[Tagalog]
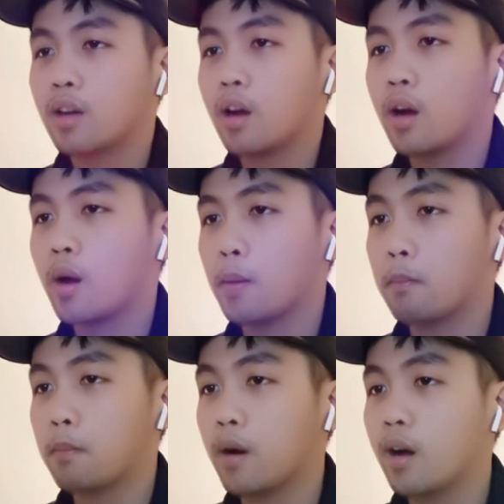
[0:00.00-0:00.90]
ng
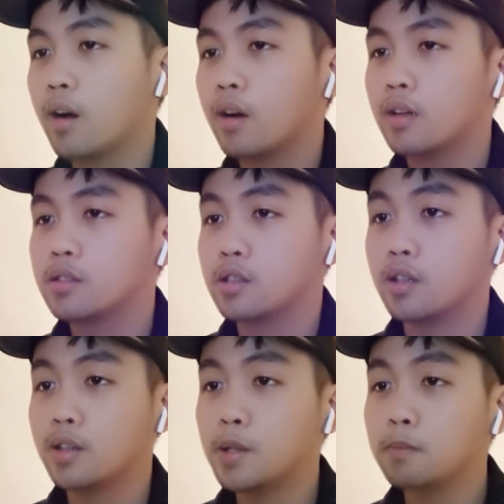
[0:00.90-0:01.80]
kaba
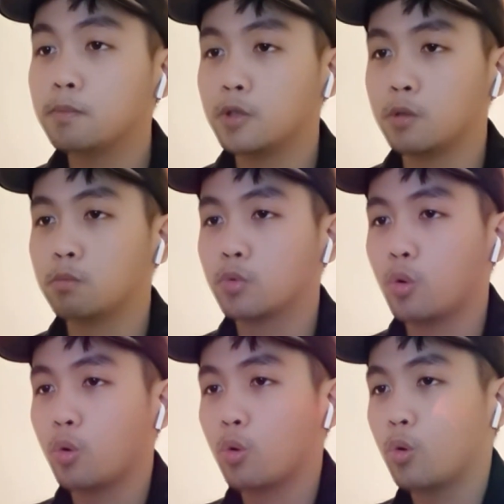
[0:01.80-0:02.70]
sa dibdib
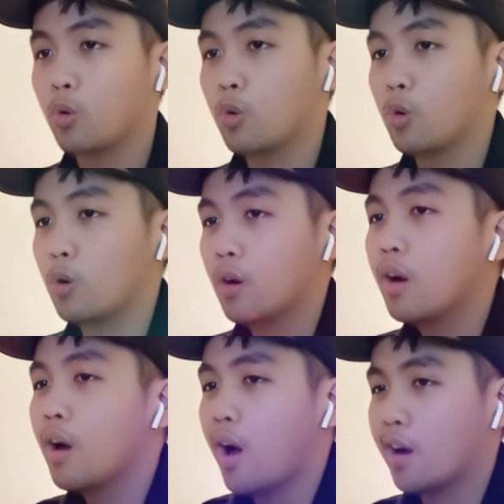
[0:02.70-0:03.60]
ko
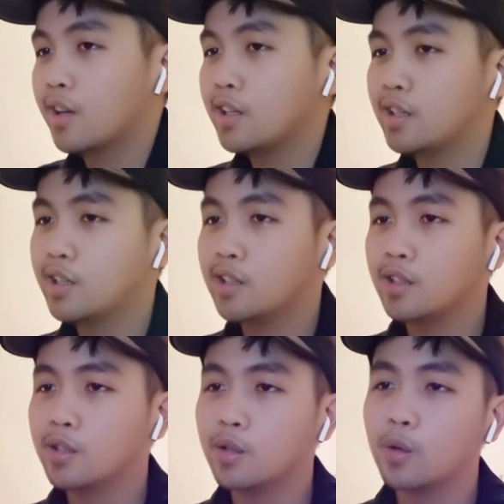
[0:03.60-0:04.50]
Ang
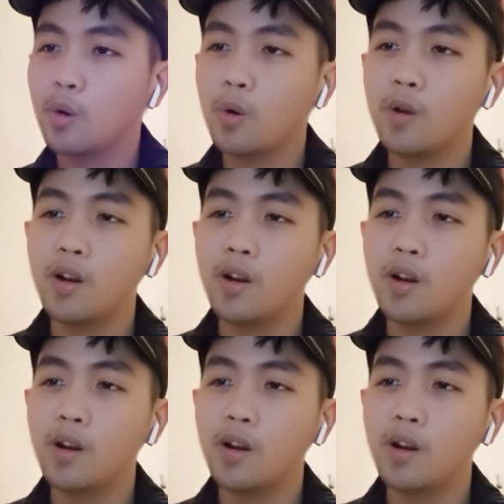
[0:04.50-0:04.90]
hiling ko